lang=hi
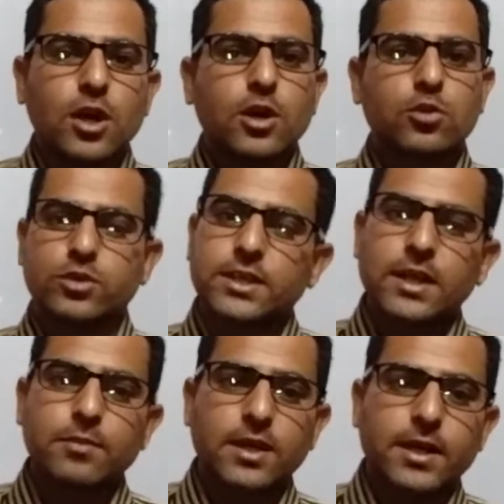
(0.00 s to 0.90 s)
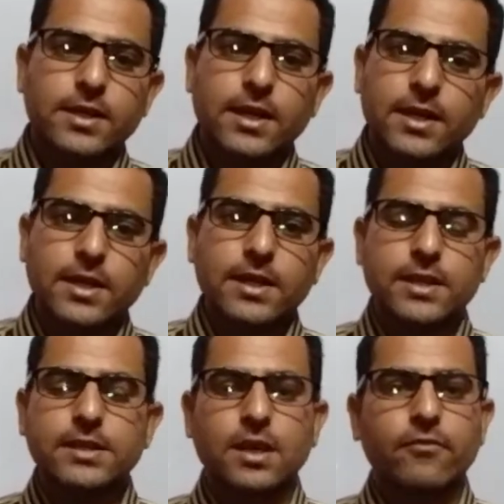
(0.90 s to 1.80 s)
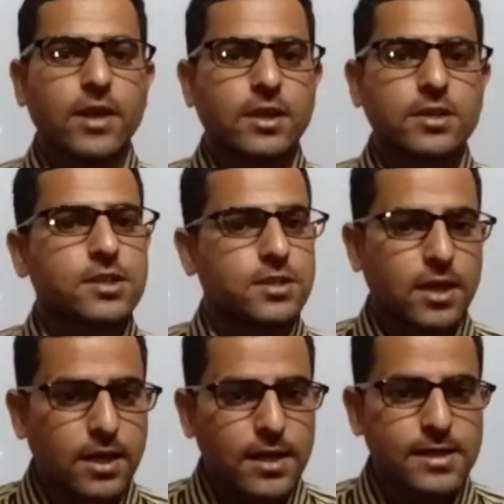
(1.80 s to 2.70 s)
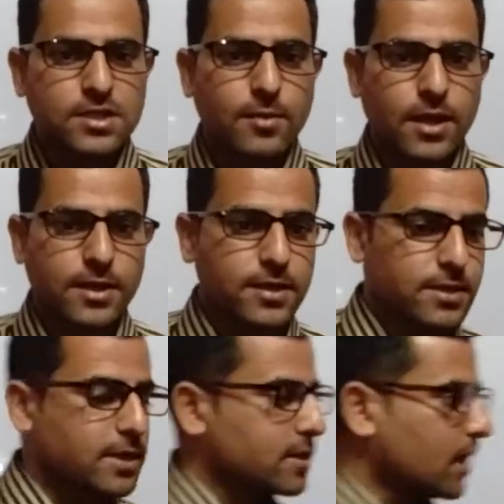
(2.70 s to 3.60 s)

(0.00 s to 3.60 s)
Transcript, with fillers: रुचिकर बनाने के लिए इस हम व्याकरण शिक्षण का इस्तेमाल करते हैं